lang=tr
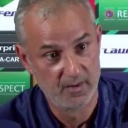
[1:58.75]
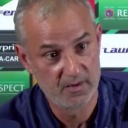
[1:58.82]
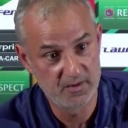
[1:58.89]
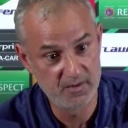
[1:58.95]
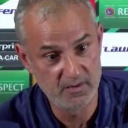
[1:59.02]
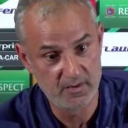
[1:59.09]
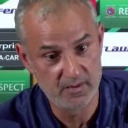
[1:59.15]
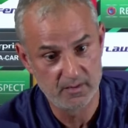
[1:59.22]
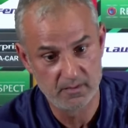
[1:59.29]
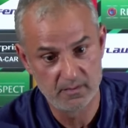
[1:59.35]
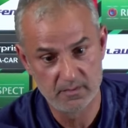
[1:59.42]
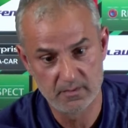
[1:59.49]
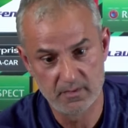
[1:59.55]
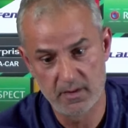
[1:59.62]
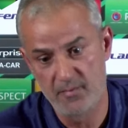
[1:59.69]
Şimdi
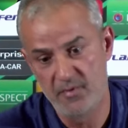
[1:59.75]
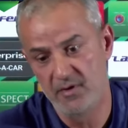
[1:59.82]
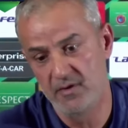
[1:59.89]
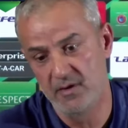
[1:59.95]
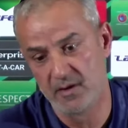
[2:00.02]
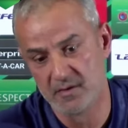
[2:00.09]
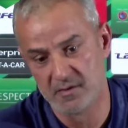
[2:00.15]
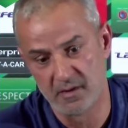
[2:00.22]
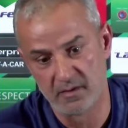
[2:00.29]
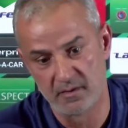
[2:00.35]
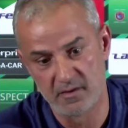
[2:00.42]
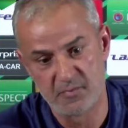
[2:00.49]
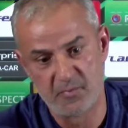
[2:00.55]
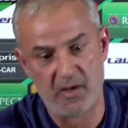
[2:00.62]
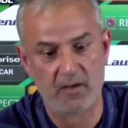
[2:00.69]
diyebilirler
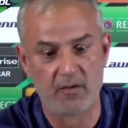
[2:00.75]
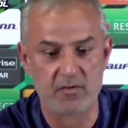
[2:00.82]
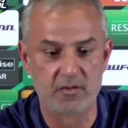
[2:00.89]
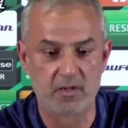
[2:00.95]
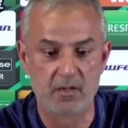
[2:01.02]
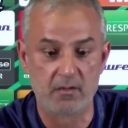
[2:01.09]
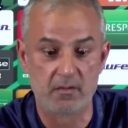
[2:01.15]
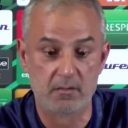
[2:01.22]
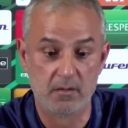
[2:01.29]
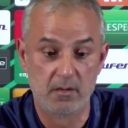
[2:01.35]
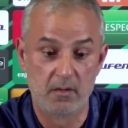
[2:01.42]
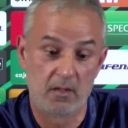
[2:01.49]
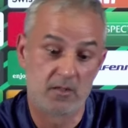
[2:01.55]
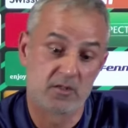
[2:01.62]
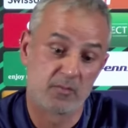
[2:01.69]
insanlar İsmail Hoca
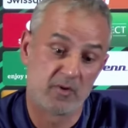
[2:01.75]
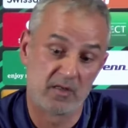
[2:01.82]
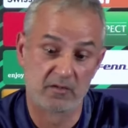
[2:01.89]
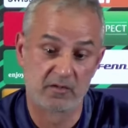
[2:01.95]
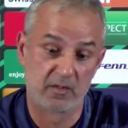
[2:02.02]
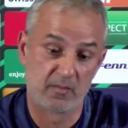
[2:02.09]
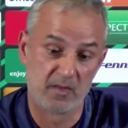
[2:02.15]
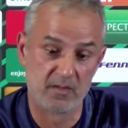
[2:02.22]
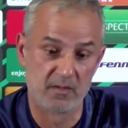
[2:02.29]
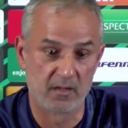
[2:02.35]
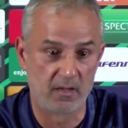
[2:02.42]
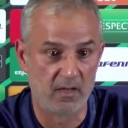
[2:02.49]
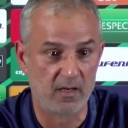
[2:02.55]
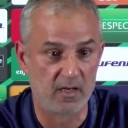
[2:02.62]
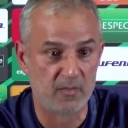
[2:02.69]
acaba
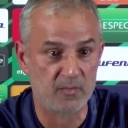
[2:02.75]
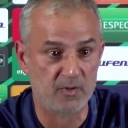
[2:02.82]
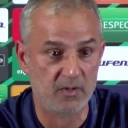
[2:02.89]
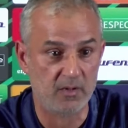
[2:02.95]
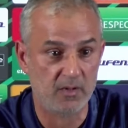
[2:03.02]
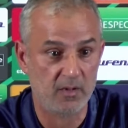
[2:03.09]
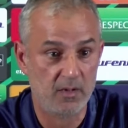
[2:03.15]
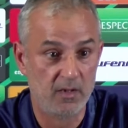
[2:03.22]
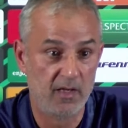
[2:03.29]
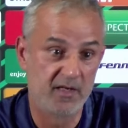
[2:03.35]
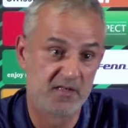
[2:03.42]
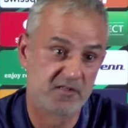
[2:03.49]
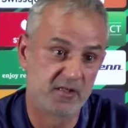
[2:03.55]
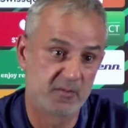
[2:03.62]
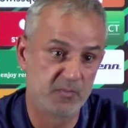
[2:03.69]
antrenmanları ağır mı,
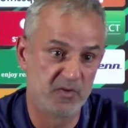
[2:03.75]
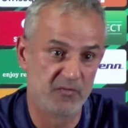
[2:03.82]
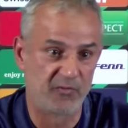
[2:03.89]
eksik mi,